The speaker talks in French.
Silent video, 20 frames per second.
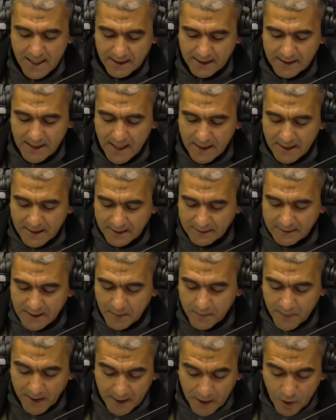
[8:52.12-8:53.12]
qui a éclaté
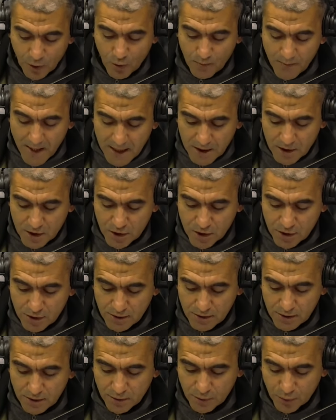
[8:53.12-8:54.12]
après le match
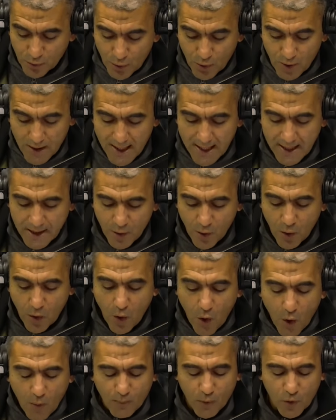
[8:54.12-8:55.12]
euh, nul ayant
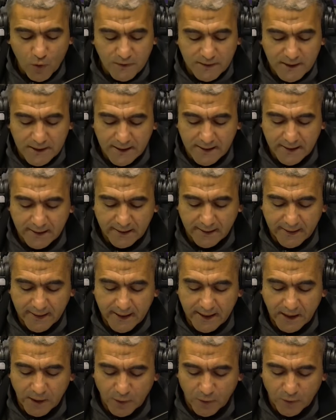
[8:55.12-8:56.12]
opposé
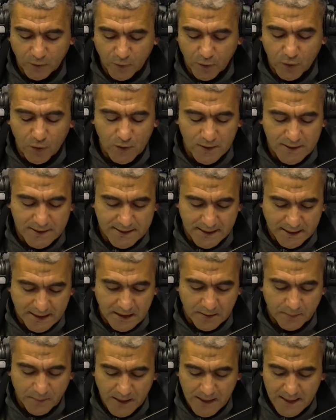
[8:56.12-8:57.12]
les deux
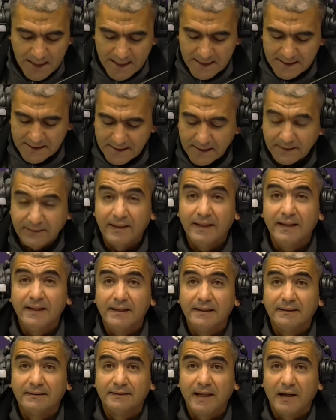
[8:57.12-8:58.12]
équipes. C'était
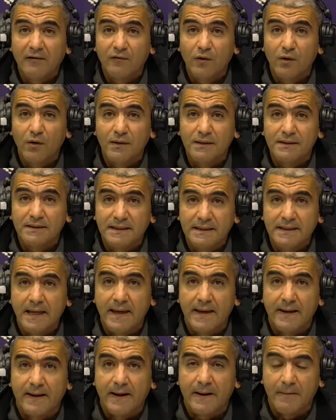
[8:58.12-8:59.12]

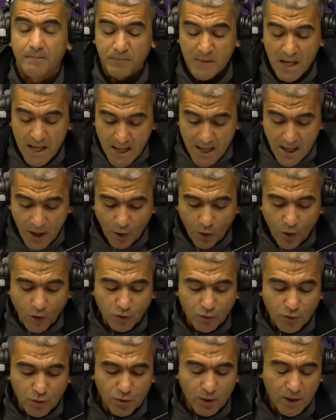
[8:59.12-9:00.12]
avant-hier.
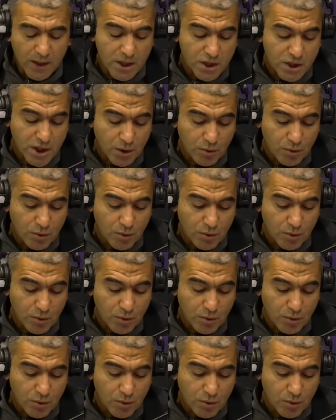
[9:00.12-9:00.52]
Retour chez